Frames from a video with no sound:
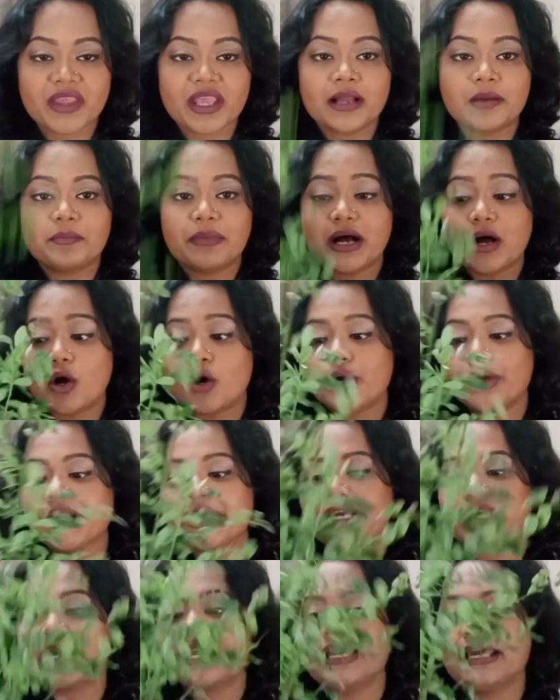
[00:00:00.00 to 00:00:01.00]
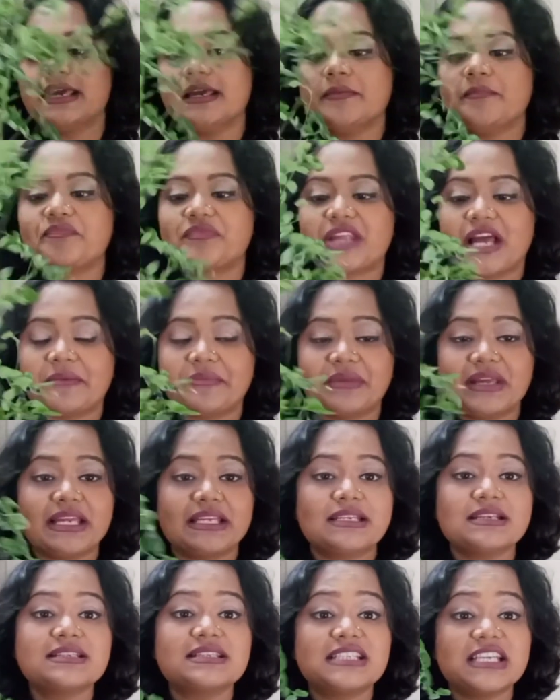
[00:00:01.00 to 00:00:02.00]
বা অনেকেই আমি এটা
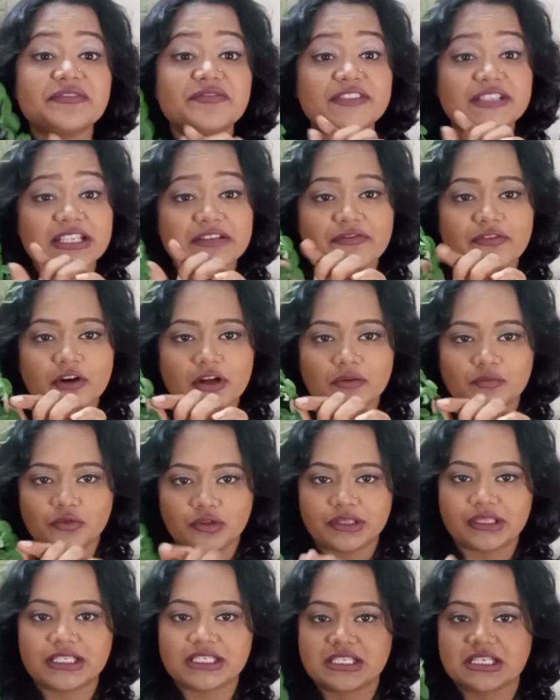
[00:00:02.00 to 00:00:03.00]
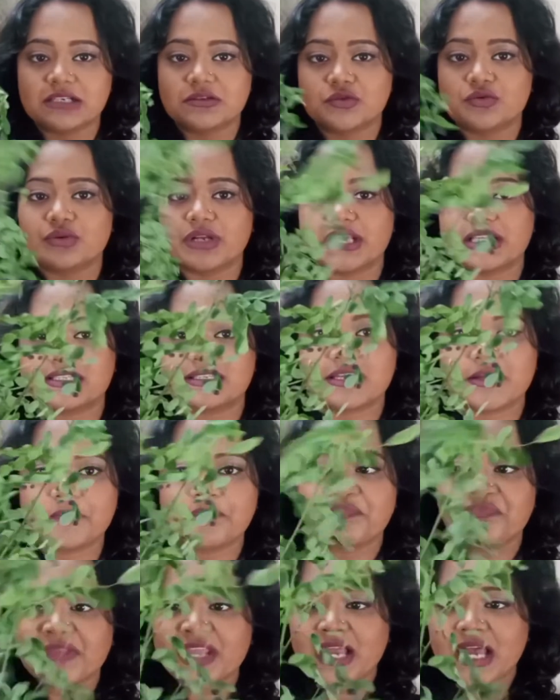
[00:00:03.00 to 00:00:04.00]
সিফটি ফল বলতে শুনেছি
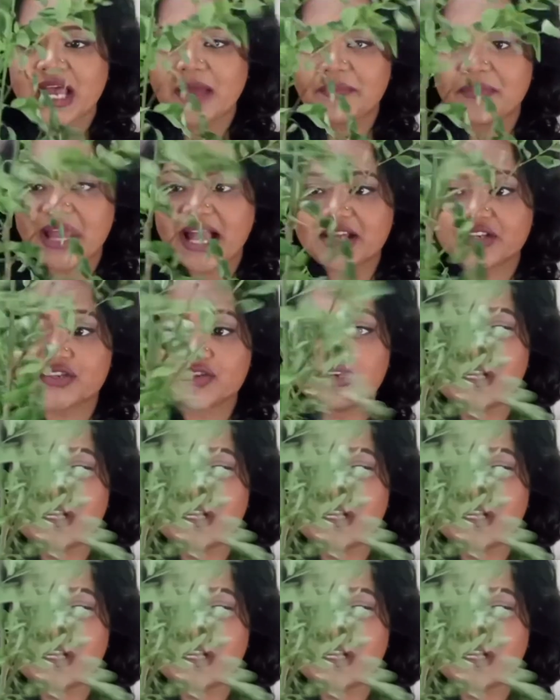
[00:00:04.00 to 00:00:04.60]
আমি আসলে